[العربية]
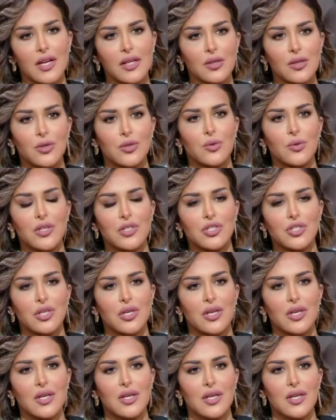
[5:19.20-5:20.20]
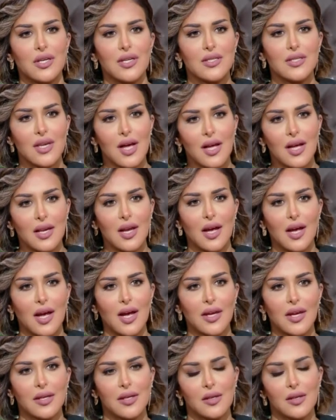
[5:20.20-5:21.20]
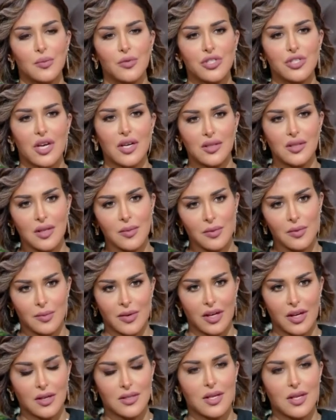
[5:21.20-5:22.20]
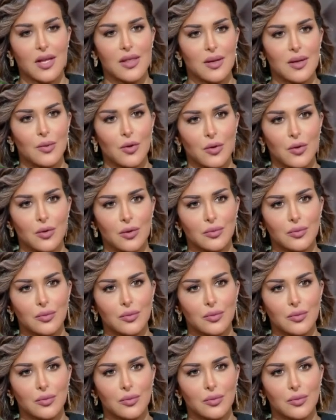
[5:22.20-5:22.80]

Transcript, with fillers: ريت لو توجه رساله نعم. حق المشاهدين بما يخص هذا نعم الموضوع. نعم